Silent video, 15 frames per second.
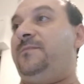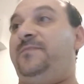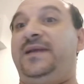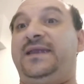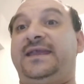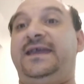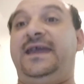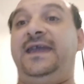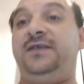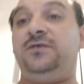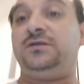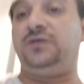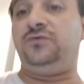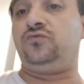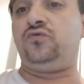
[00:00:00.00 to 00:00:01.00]
Perché io
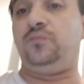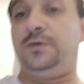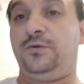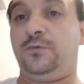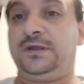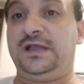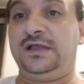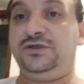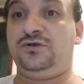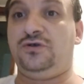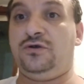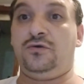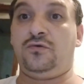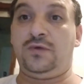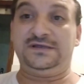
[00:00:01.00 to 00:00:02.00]
da YouTube non
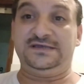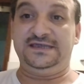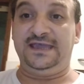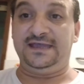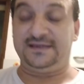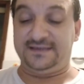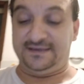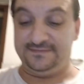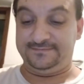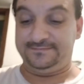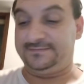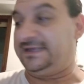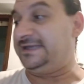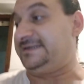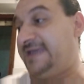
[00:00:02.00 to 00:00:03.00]
guadagno quasi niente,
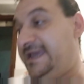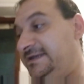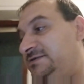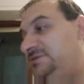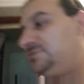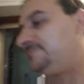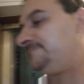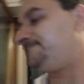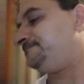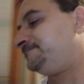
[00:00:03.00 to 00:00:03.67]
nel senso,